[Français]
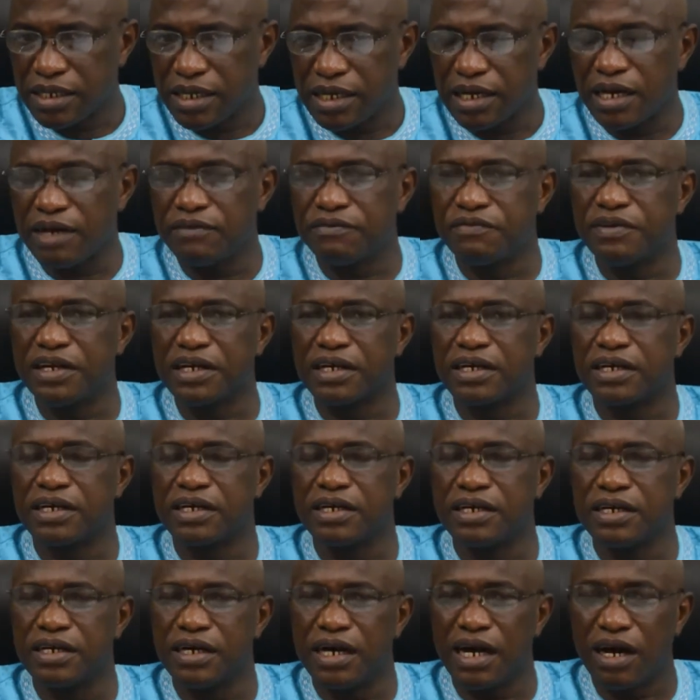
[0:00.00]
avec,
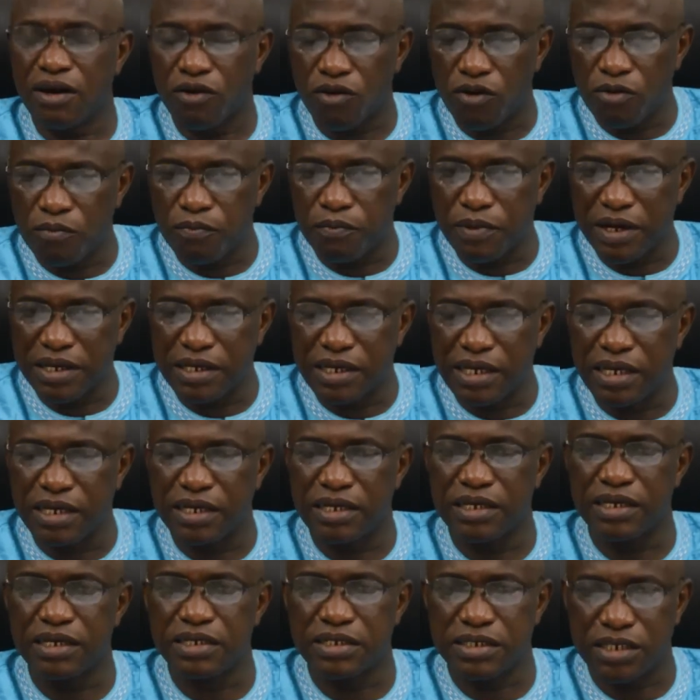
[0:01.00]
euh, accompagné
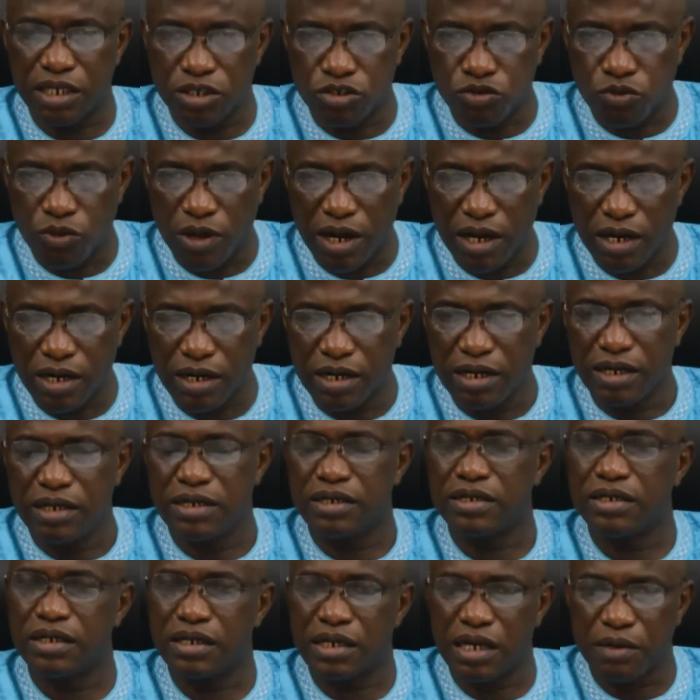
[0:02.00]
de séchoirs,
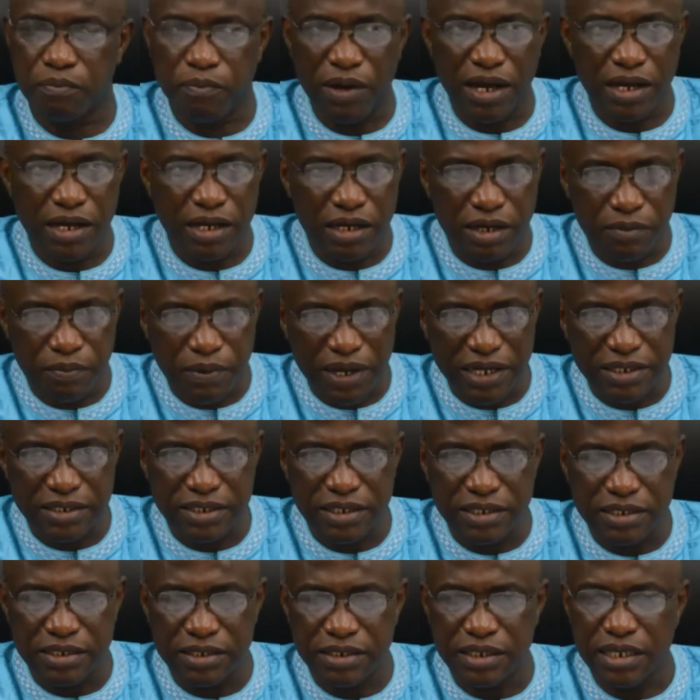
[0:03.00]
de
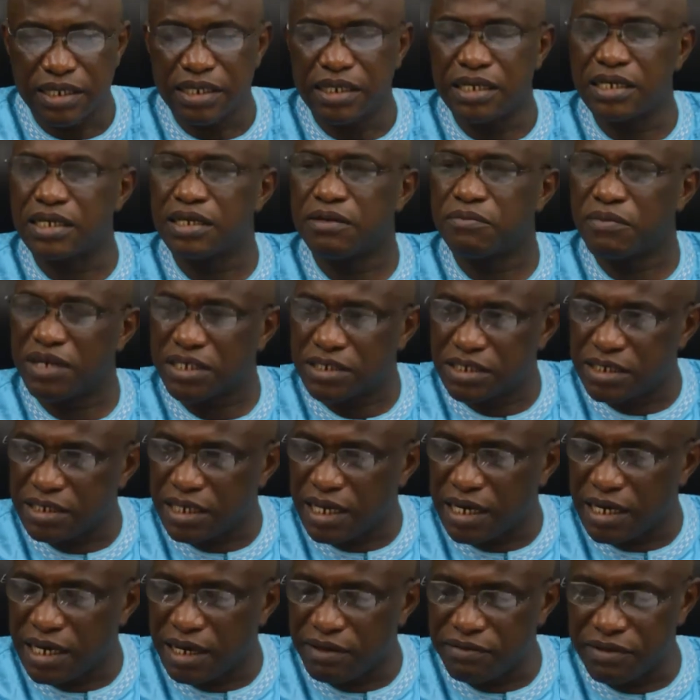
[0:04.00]
repasseuses et de machines
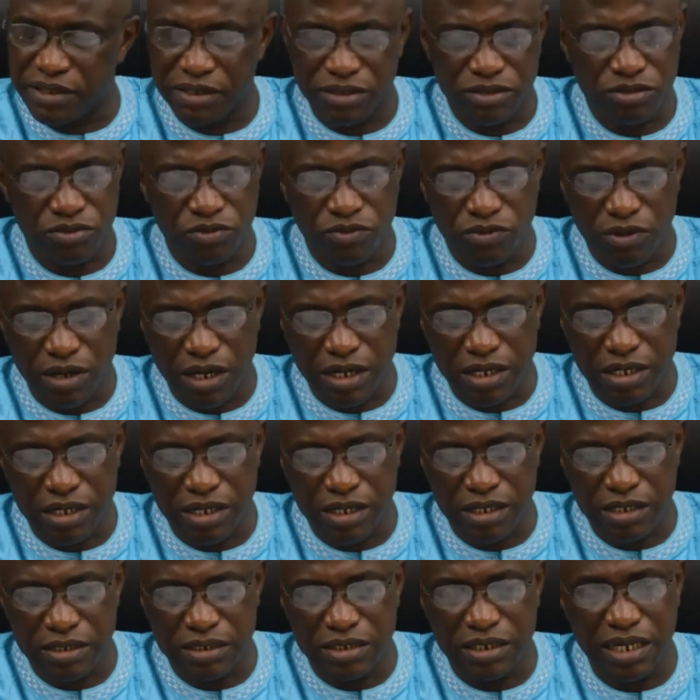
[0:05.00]
à laver. Je crois
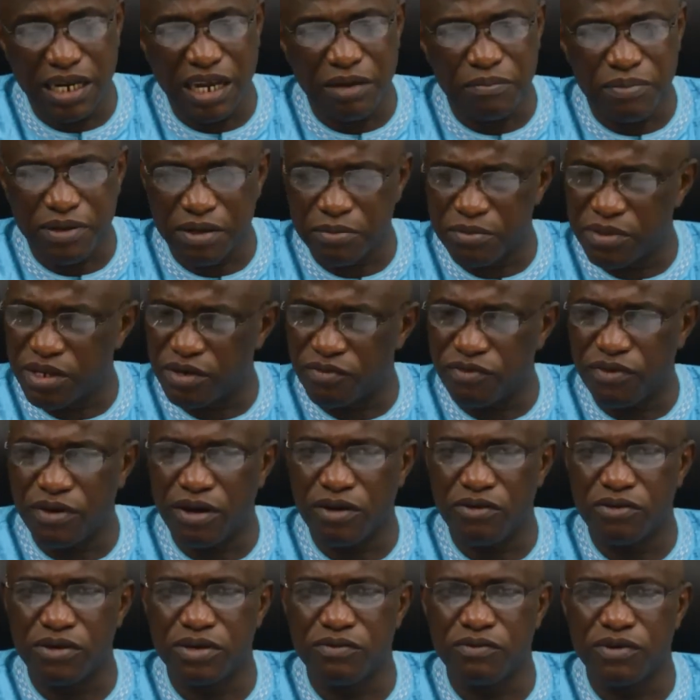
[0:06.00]
que c'est la première
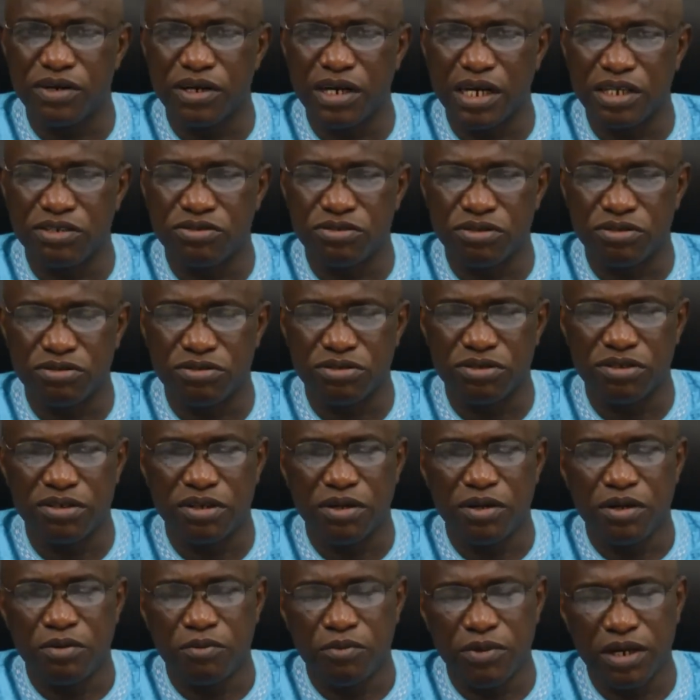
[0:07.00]
fois au niveau de la structure.
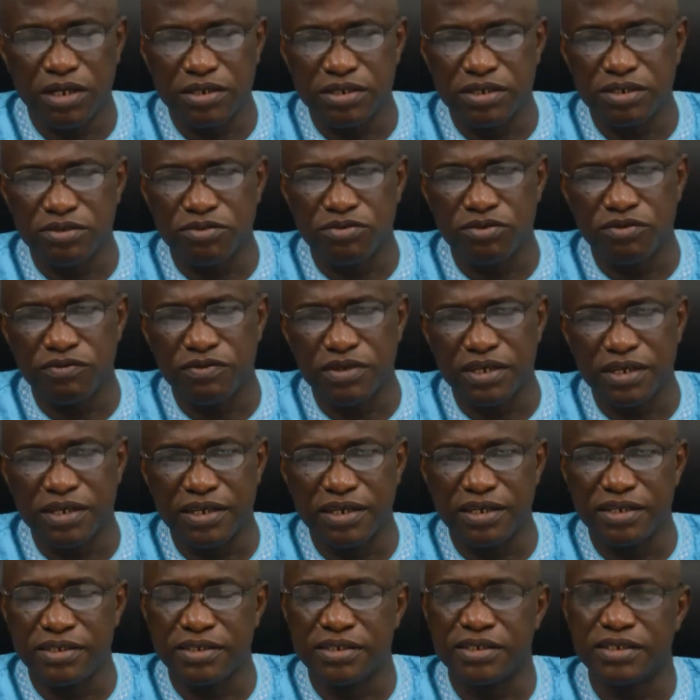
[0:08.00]
Moi, j'ai trouvé
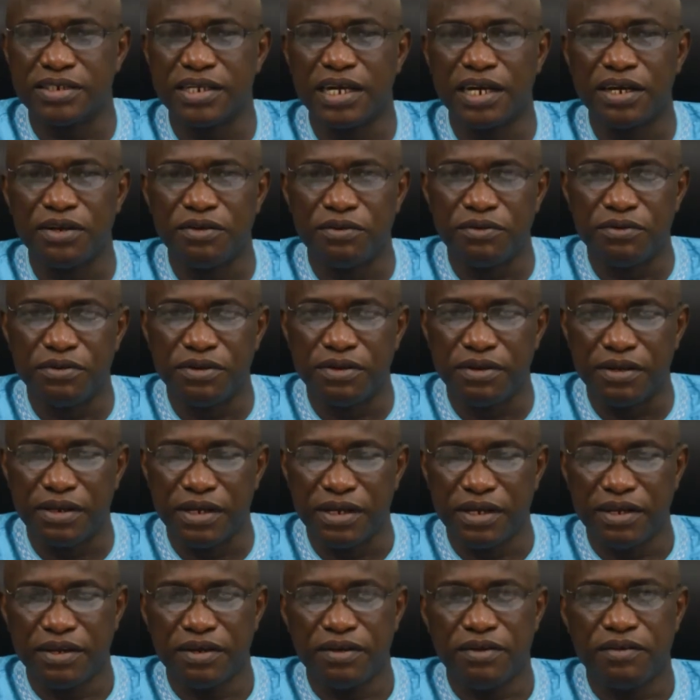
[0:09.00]
Saint-Louis
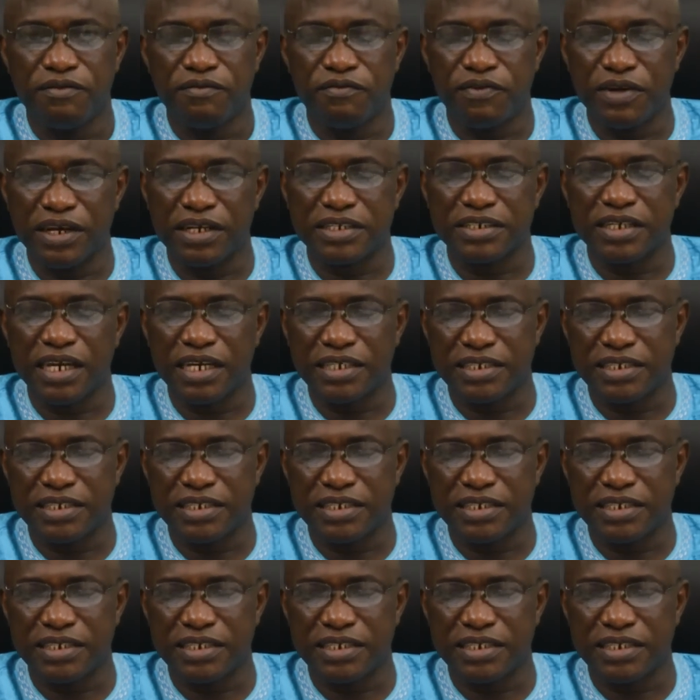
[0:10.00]
faire sa